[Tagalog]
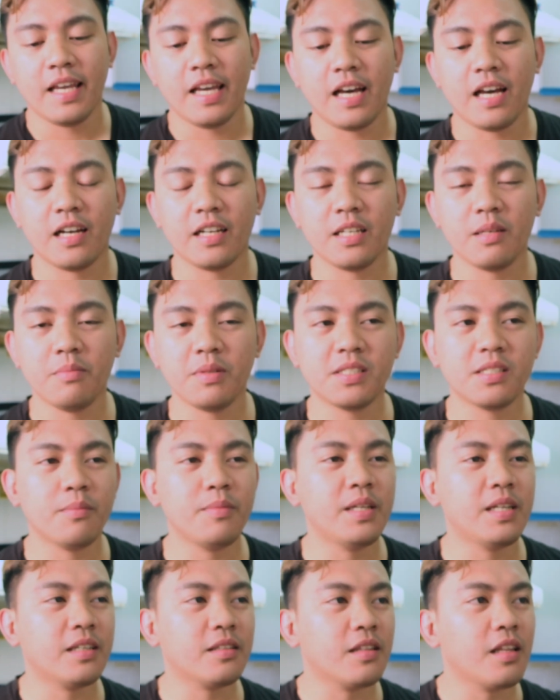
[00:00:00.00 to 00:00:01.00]
Ang ibig
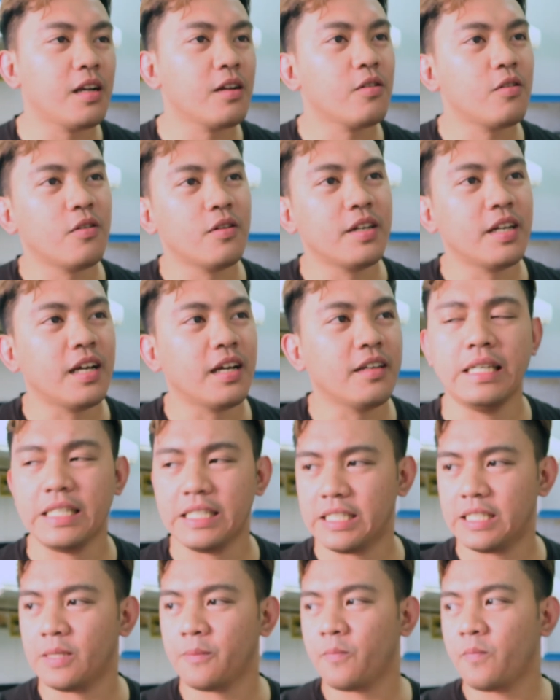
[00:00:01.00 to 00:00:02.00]
sabihin ng dalgona
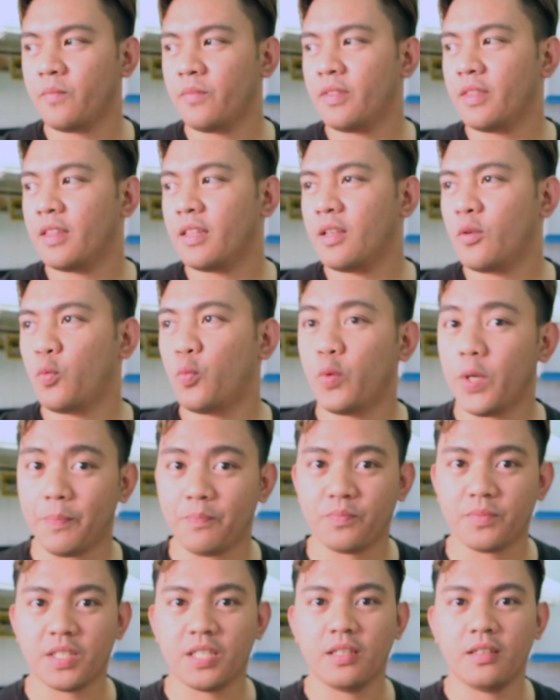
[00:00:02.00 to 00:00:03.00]
is
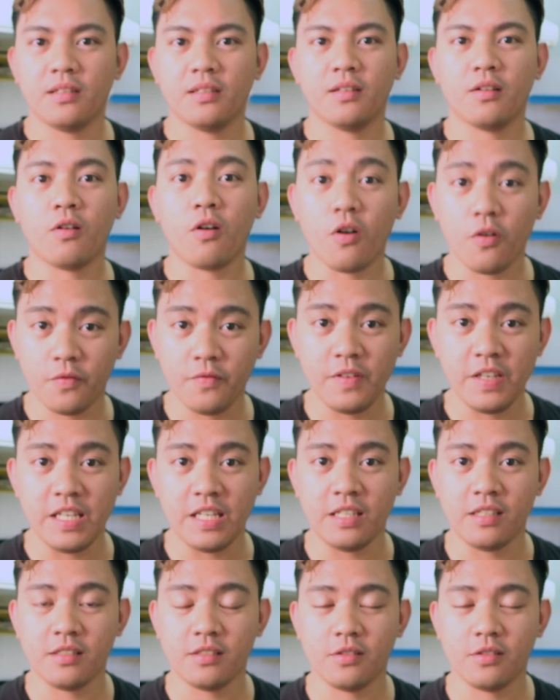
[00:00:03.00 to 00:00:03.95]
whipped coffee.